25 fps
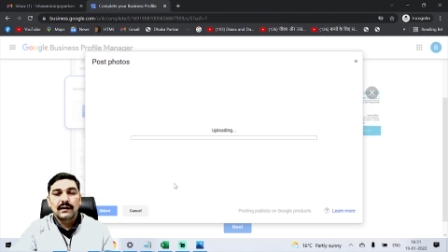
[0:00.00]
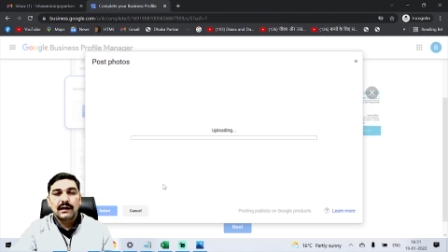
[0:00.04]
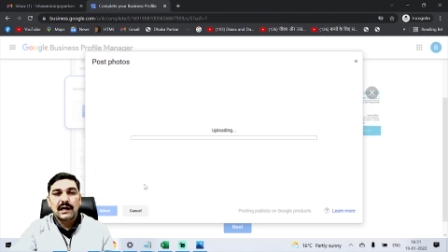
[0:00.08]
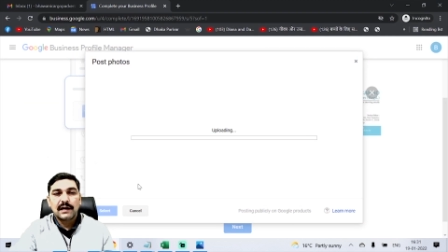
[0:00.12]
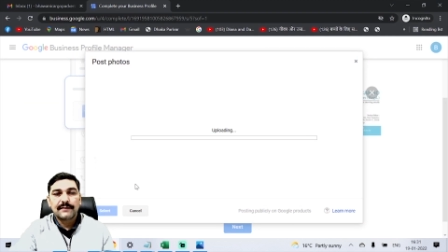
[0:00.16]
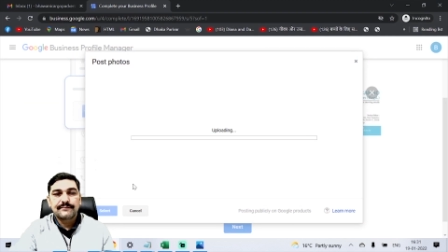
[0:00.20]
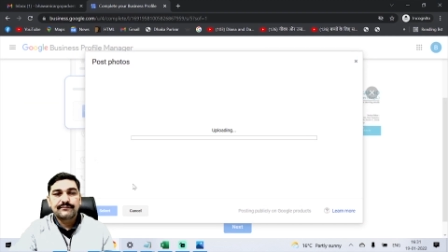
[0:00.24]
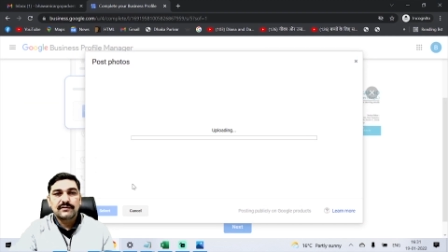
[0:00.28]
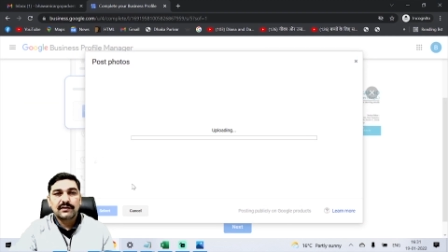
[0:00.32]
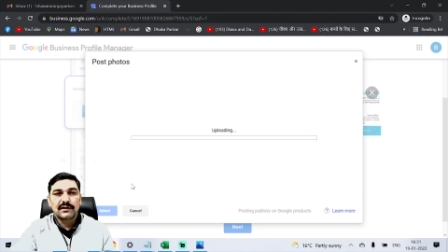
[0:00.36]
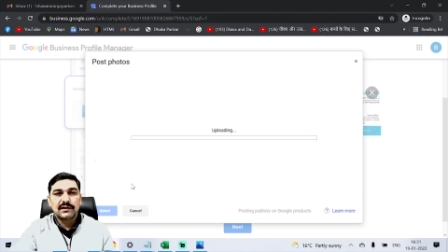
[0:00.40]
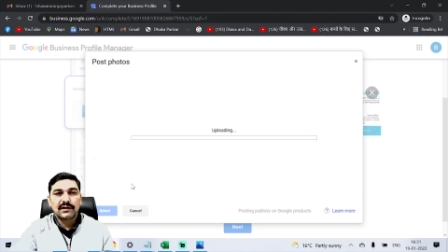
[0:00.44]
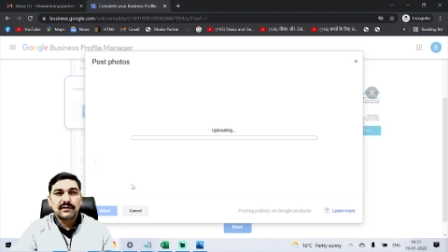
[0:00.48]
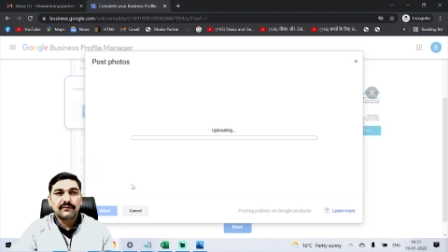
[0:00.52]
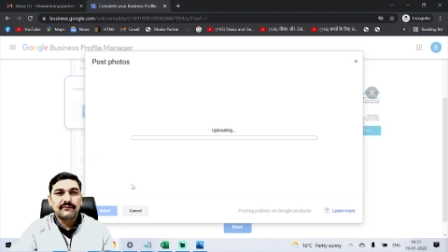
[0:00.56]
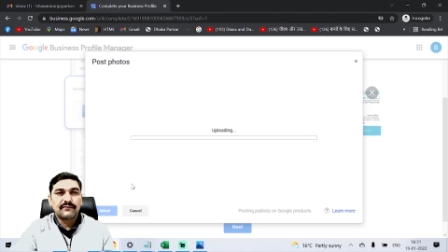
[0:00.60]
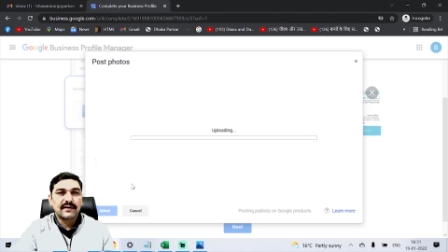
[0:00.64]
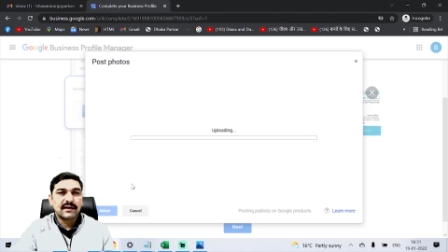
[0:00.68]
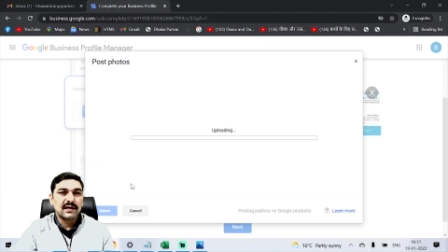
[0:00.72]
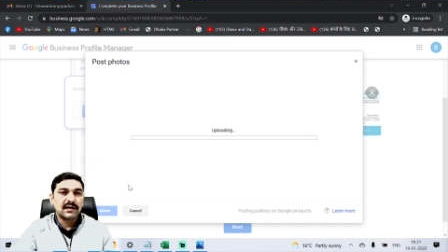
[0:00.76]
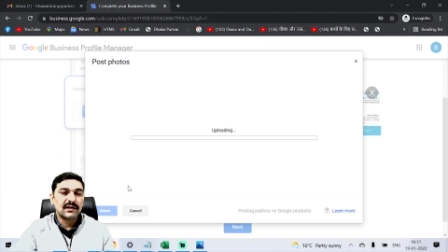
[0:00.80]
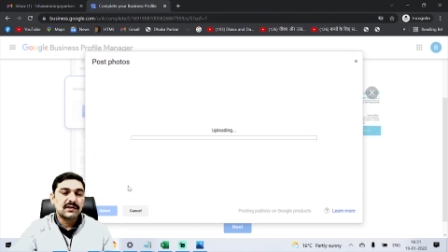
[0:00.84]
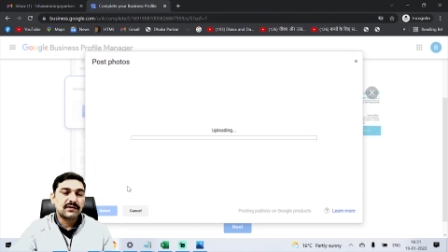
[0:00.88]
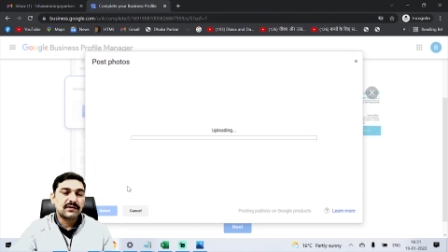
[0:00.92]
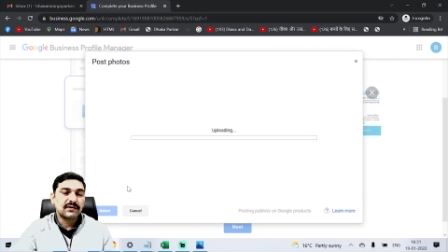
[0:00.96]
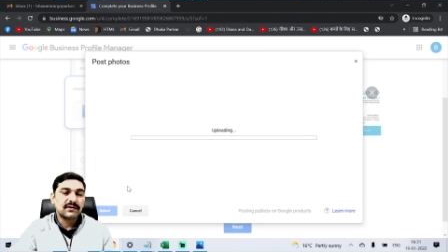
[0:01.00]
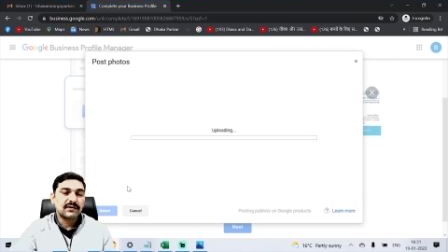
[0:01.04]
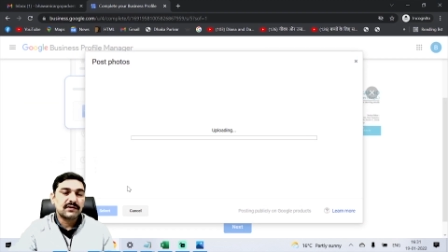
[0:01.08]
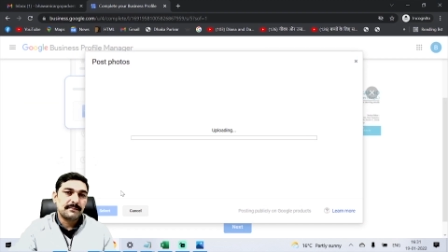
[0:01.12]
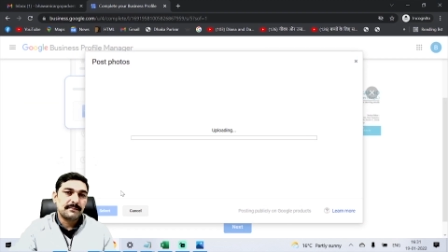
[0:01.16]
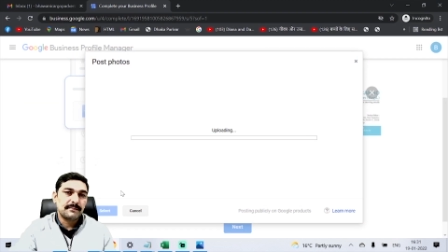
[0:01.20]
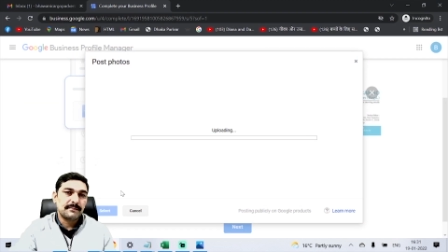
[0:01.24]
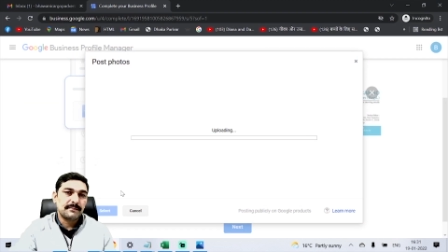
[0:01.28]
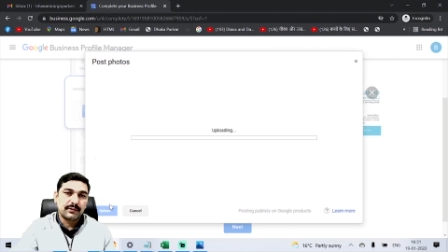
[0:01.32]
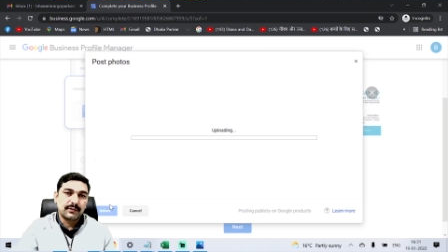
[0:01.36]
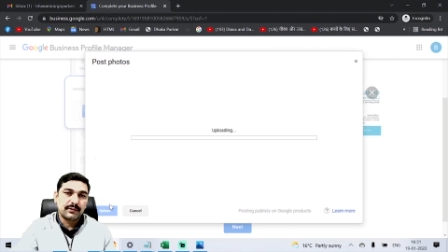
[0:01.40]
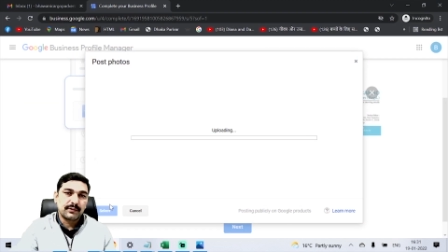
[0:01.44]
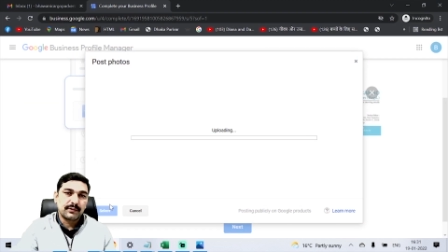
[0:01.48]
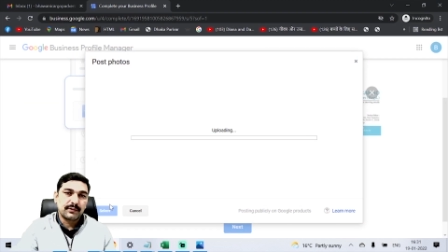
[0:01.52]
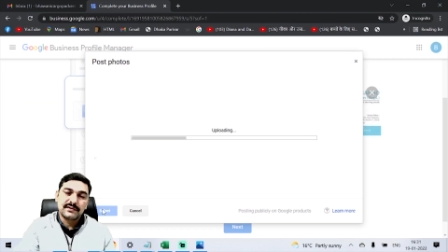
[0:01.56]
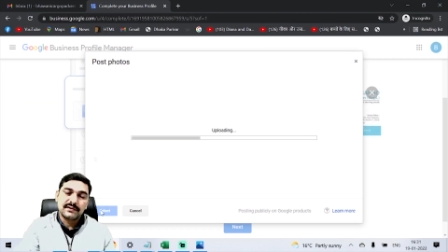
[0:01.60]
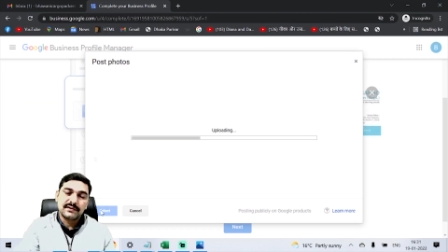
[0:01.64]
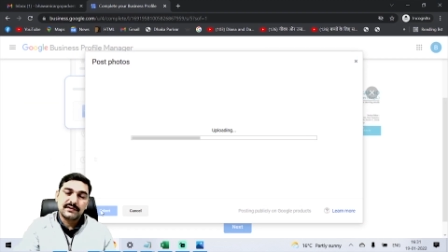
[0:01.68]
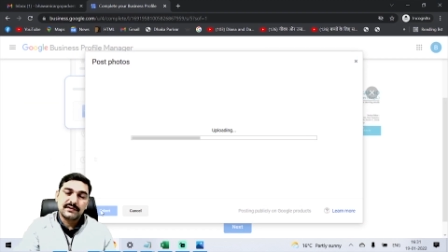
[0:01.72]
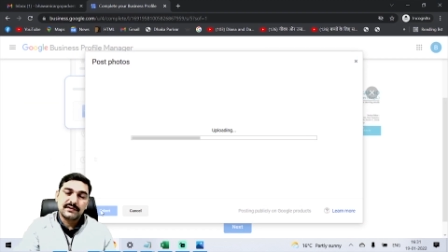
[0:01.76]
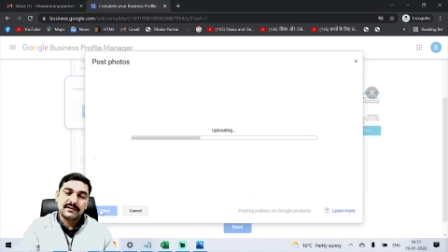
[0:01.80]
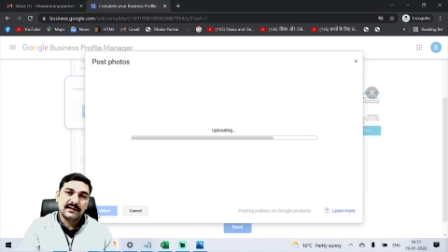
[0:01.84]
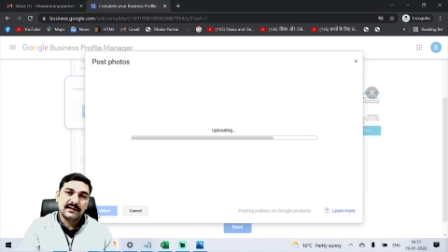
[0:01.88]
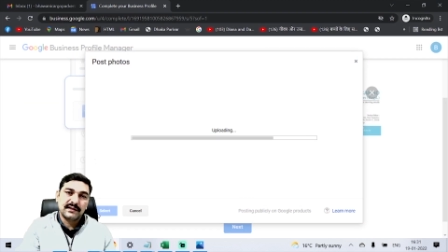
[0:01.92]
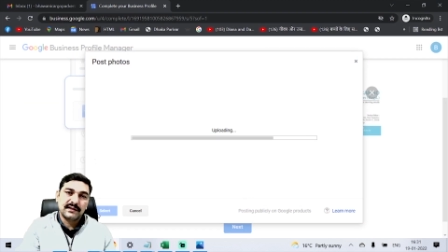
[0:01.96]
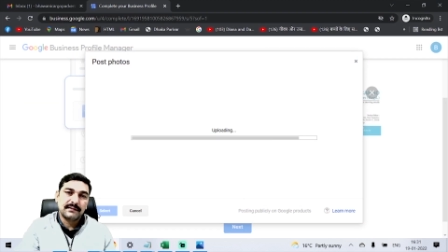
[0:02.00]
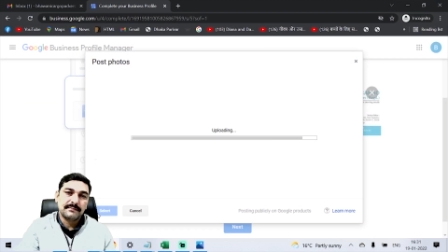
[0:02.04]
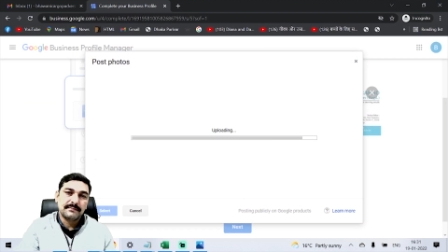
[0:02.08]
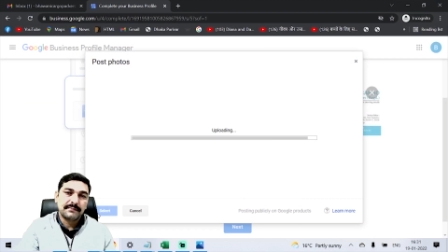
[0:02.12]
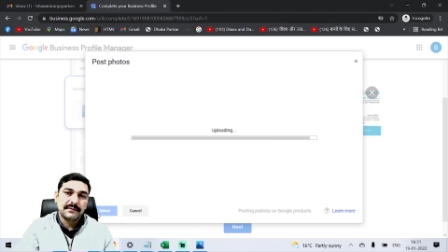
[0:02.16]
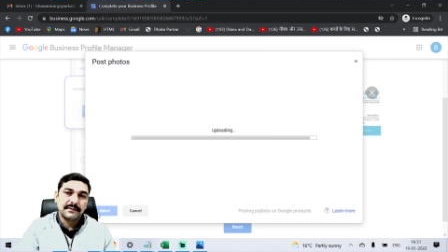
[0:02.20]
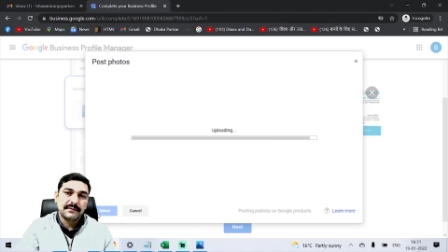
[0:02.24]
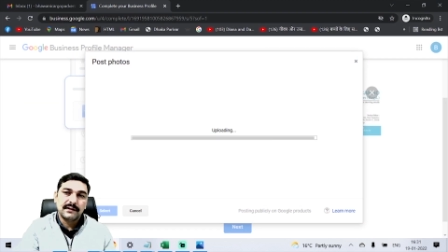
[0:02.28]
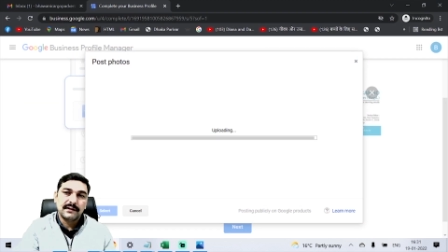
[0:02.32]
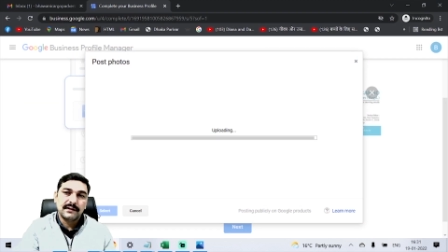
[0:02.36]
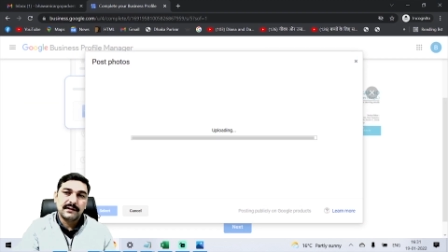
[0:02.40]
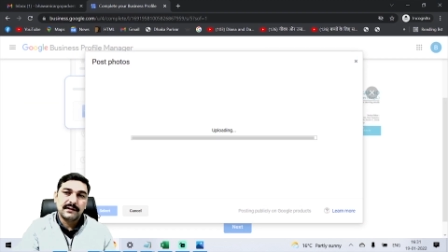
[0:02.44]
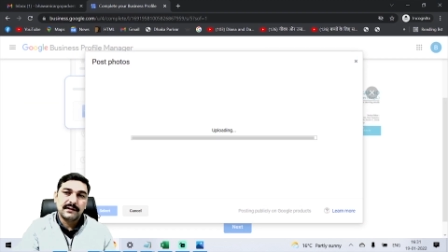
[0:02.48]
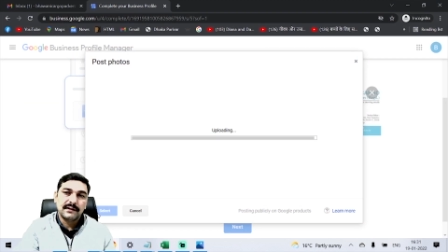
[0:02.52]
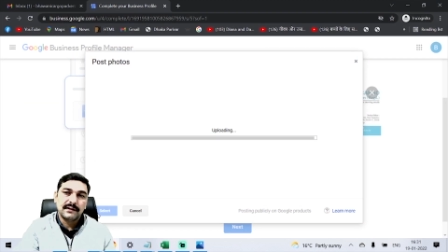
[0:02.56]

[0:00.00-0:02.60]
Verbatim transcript: आप सर्टिफिकेट्स भी अपलोड कर सकते हैं अपने